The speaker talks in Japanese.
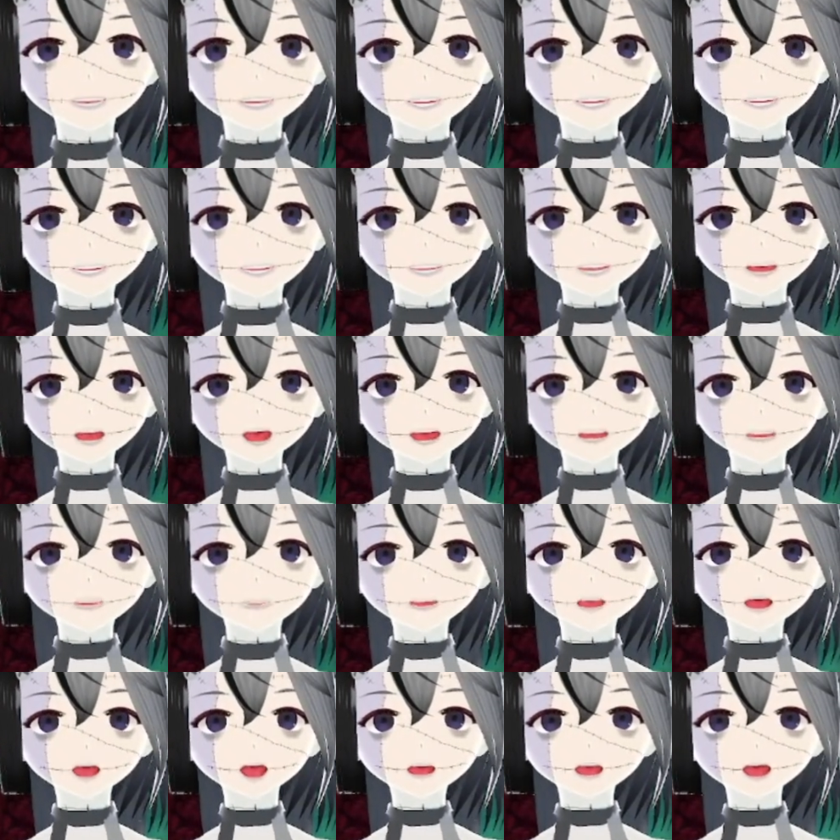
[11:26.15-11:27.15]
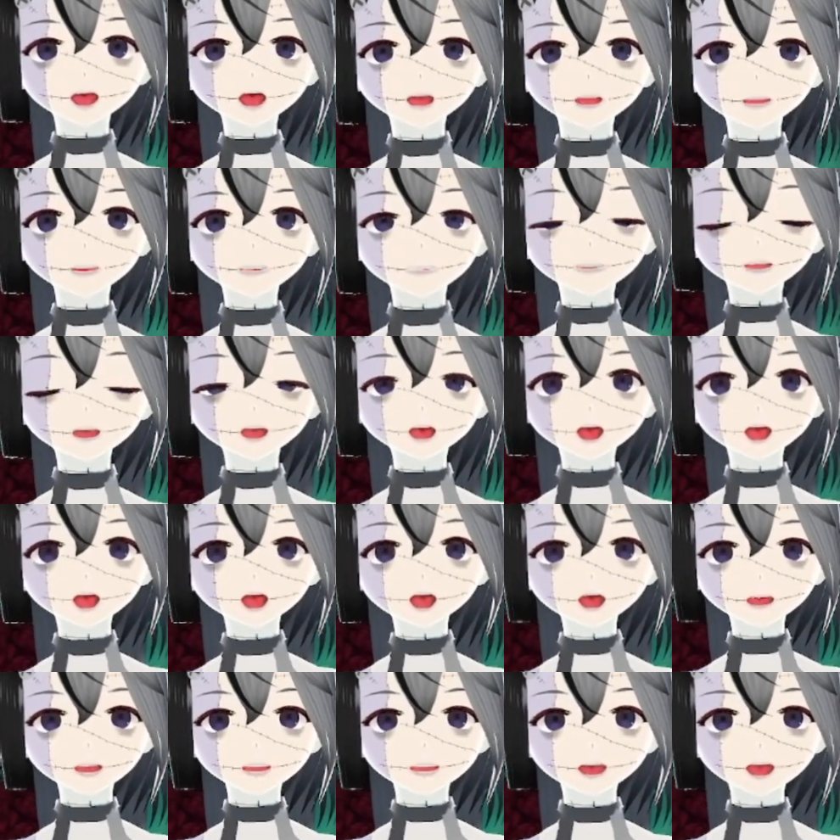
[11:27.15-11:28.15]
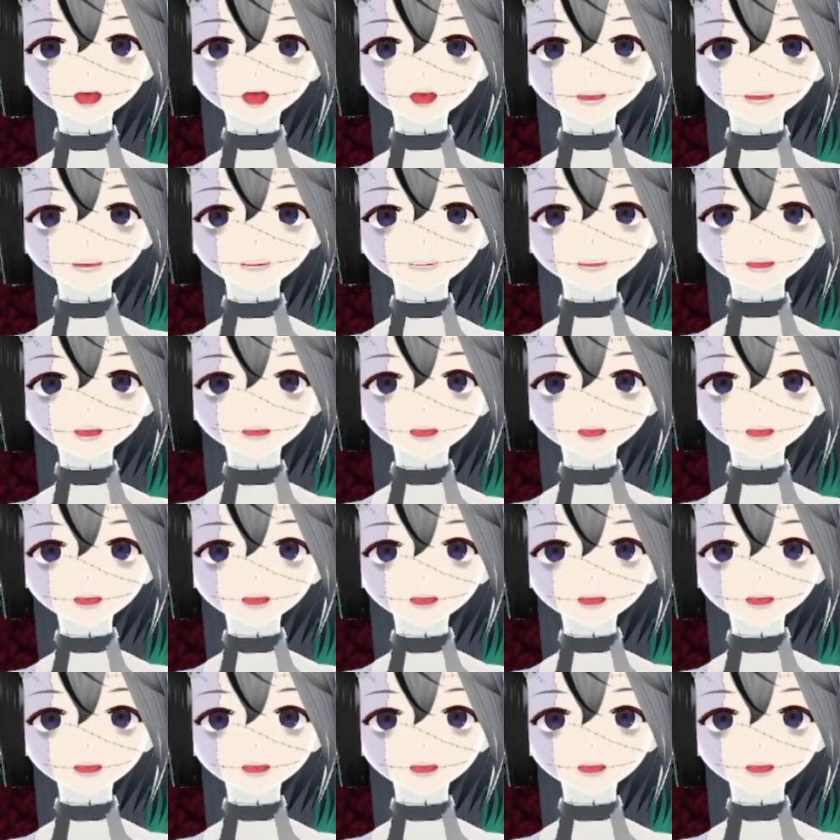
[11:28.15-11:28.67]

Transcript: うん、多色なんでワンドローはされちゃいますけど、まあま